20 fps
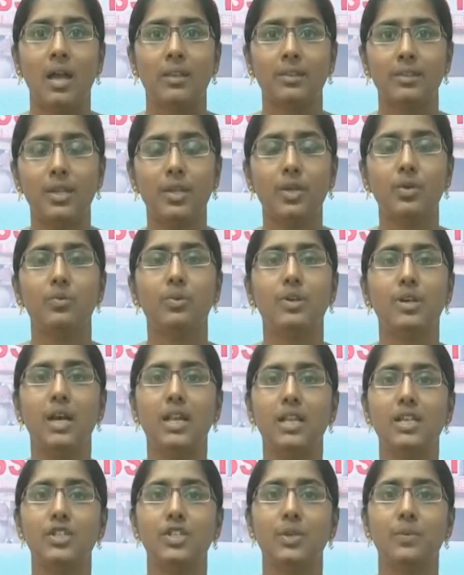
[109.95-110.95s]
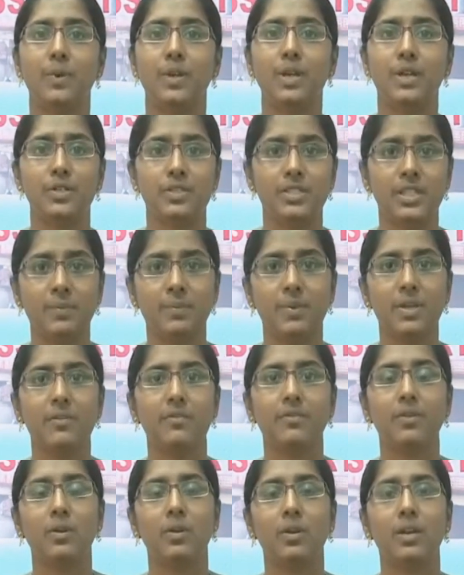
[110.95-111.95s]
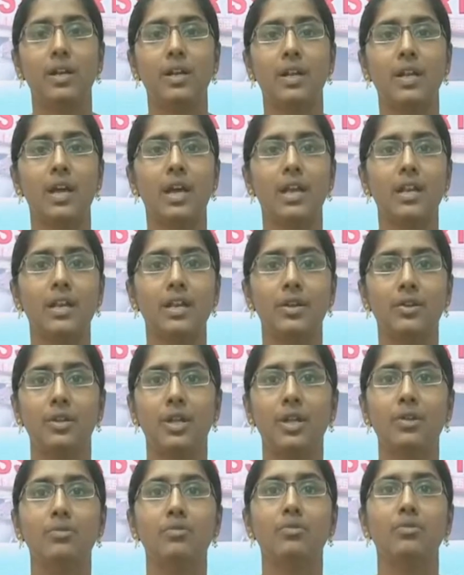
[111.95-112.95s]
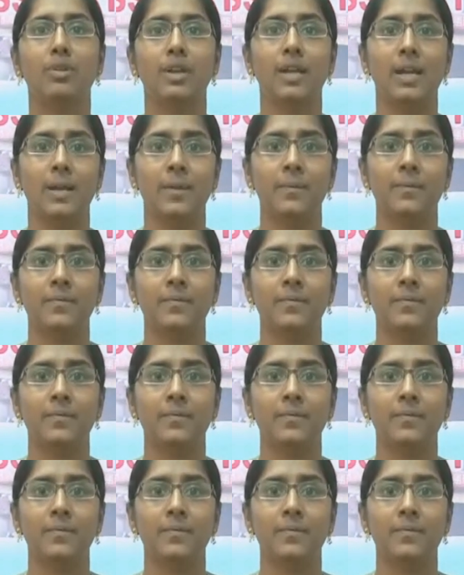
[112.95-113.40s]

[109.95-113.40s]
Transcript: అందరూ ఉండాలని చెప్పని అటు సిపిఎం ఫ్లోర్ లీడర్ గారిని ఇటు నన్ను కూడా